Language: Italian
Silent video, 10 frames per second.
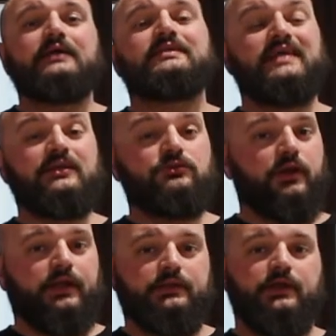sì, in
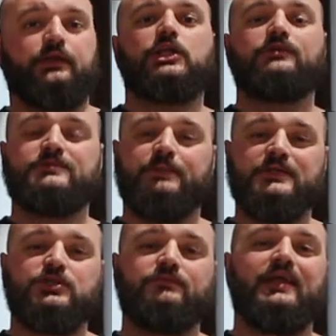torrente, dove
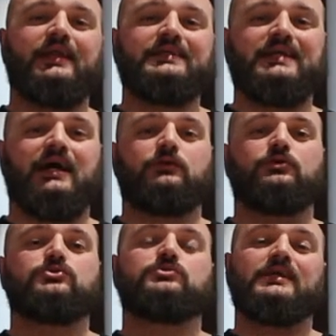spesso viene
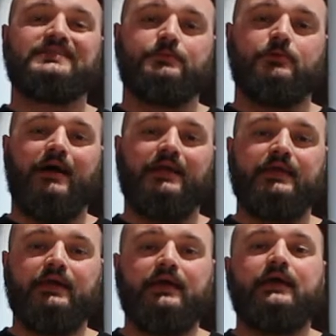innescato su teste
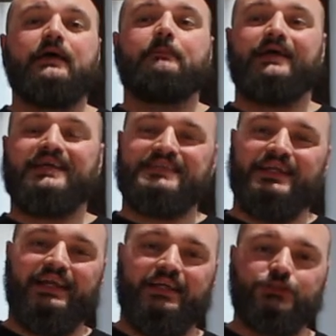piombate per
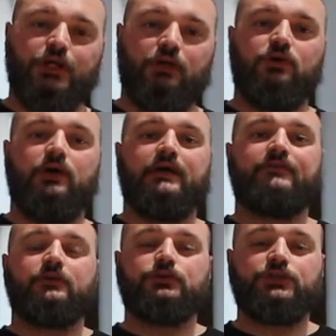essere lanciato e
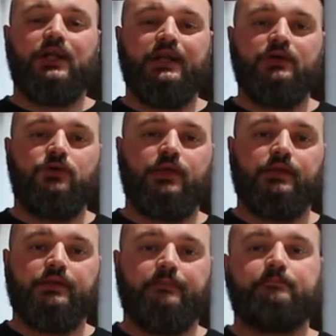fatto girare in
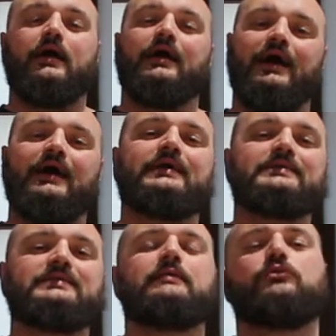corrente. Anche
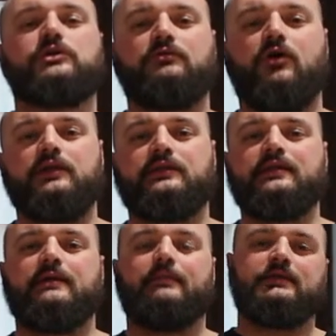se molte volte
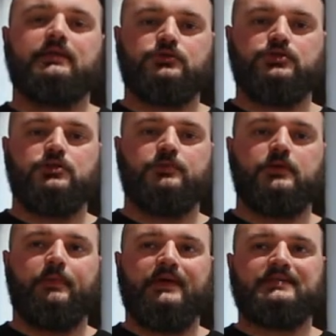gli amanti di questo tipo
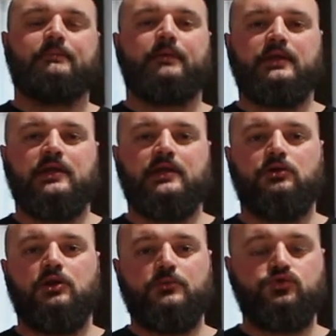di pesca
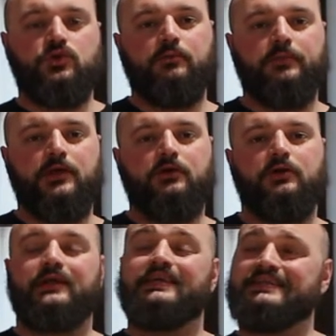prediligono le misure più
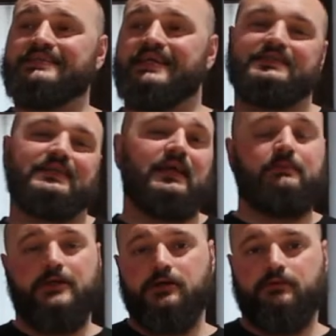piccole, XS e
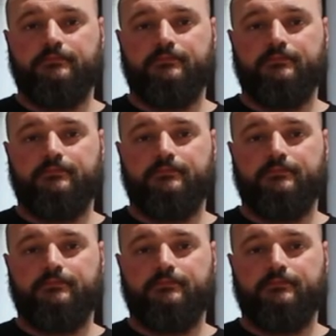micro,